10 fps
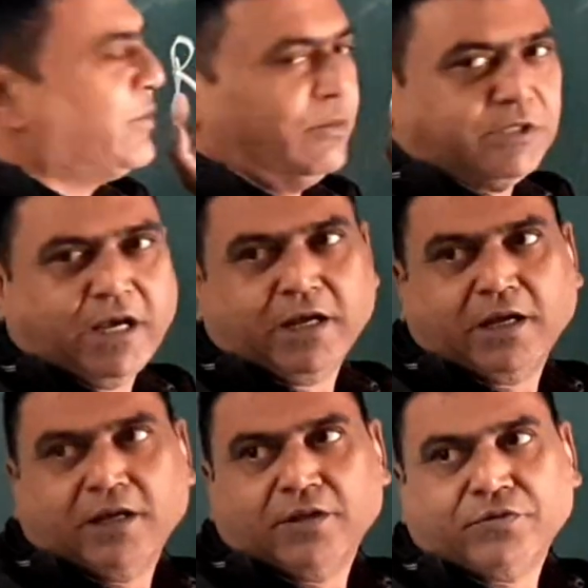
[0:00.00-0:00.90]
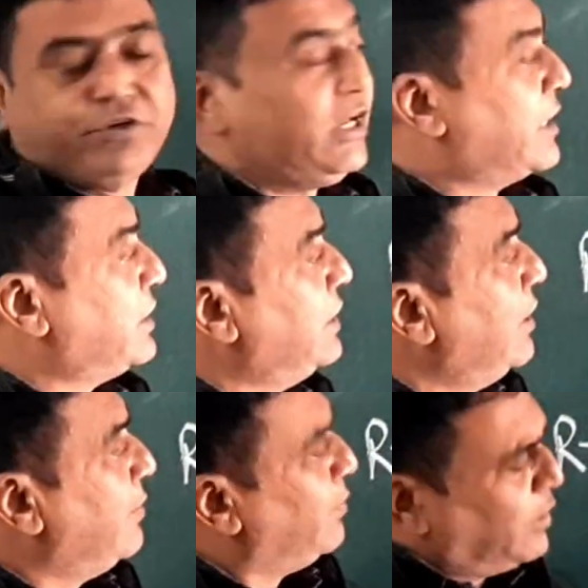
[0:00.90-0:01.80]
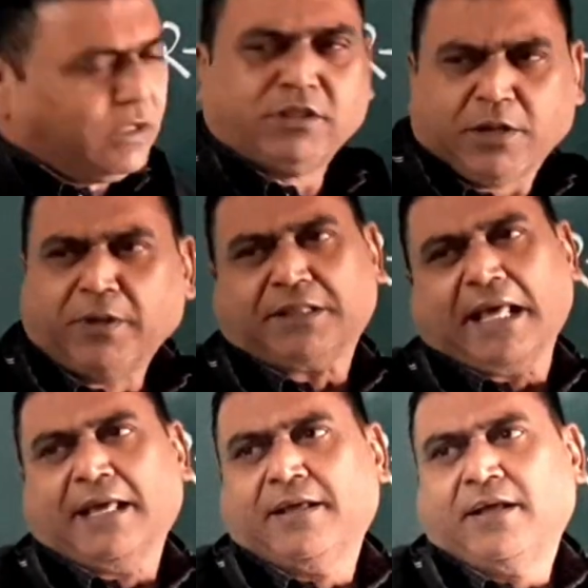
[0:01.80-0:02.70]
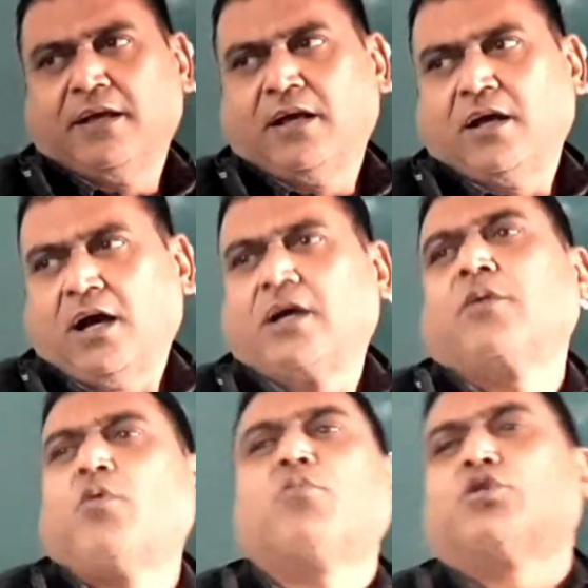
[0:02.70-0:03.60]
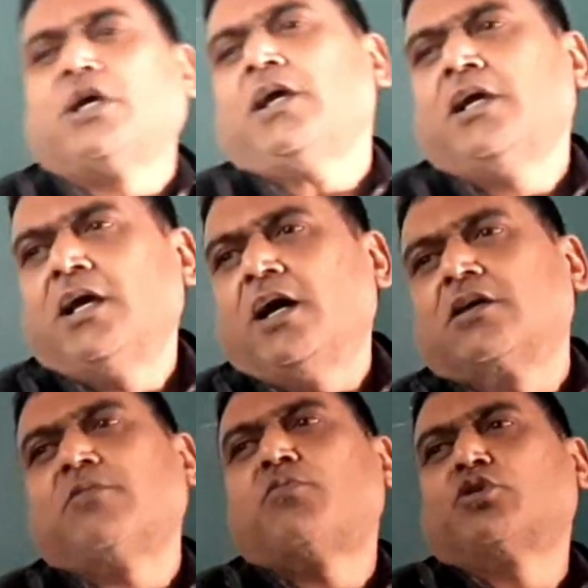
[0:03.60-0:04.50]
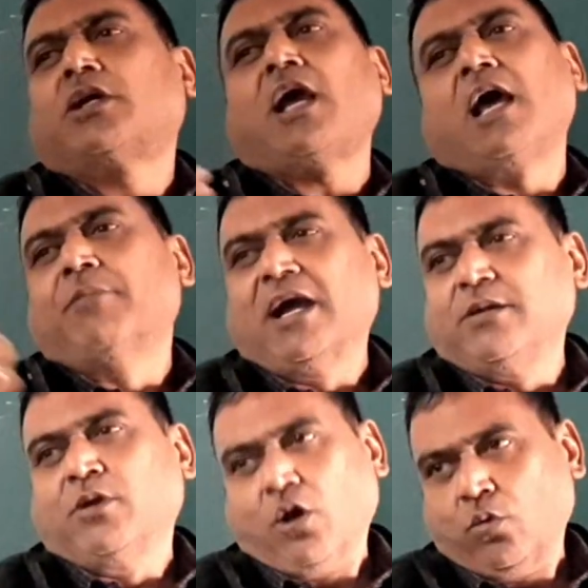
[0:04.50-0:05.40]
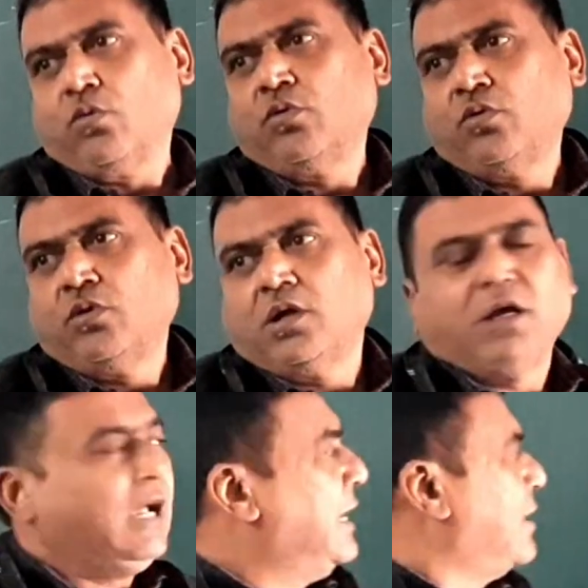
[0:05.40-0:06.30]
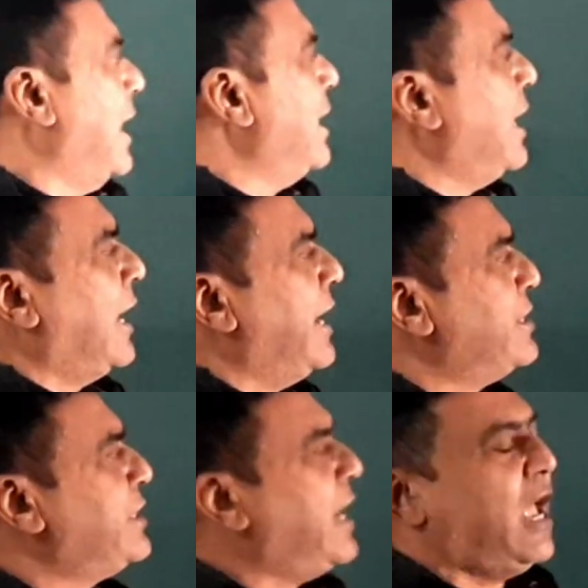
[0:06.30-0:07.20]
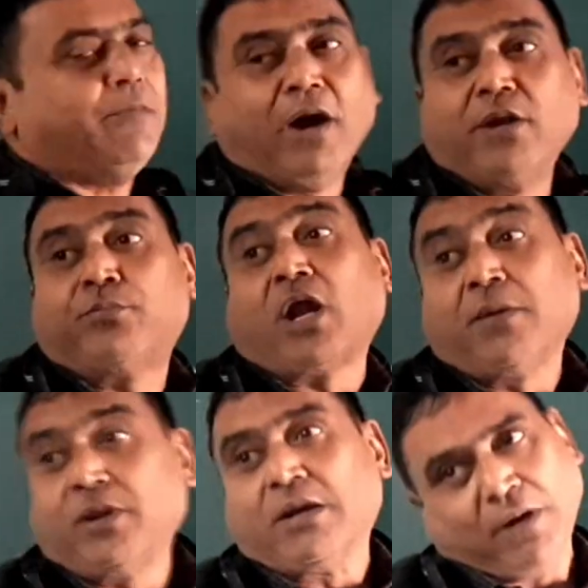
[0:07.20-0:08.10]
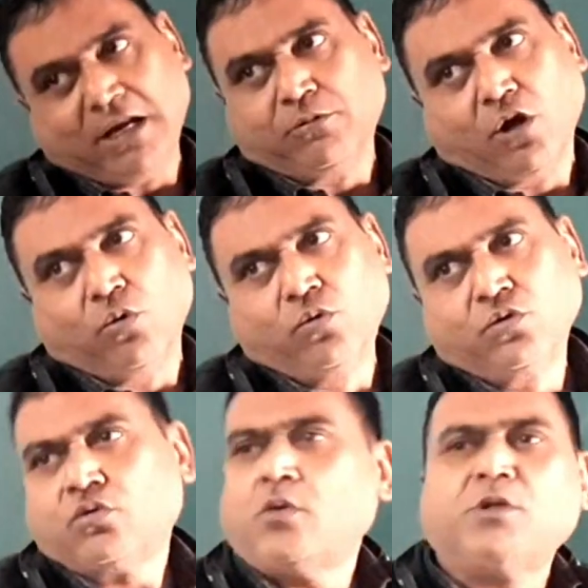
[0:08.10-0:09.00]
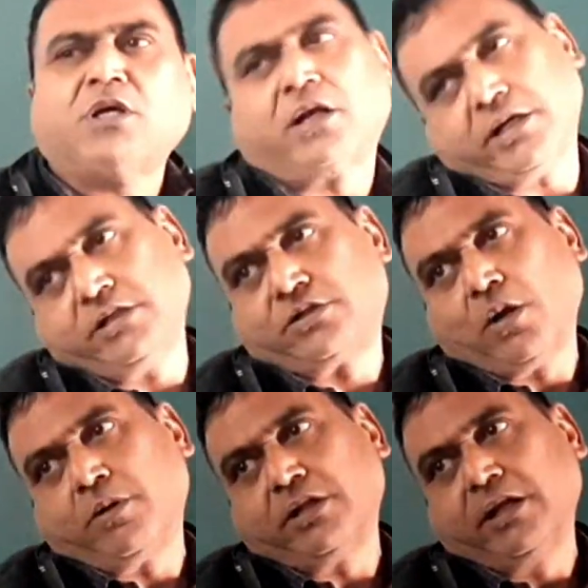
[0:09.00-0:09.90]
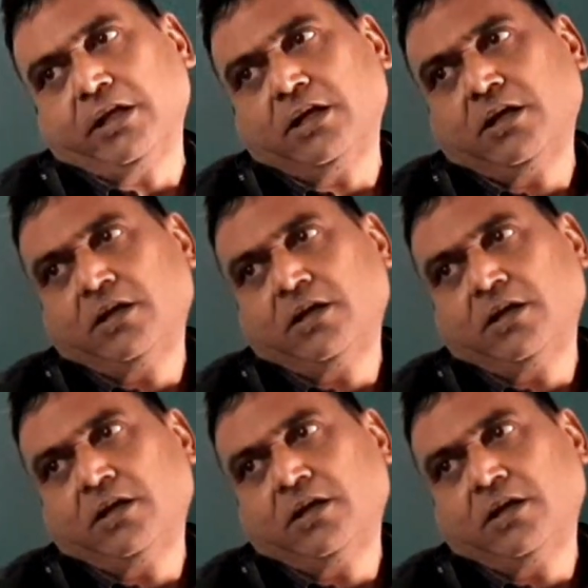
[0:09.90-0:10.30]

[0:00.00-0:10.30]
समझ गए ये रिएक्शन यही बनता है अगर वो पूछे अगर वो पूछे कि एमाइन बनाओ एल्काइल हेलाइड से एमाइन प्राइमरी एमाइन बनाओ तो हमने यहाँ रिएक्शन स्टॉप कर देनी है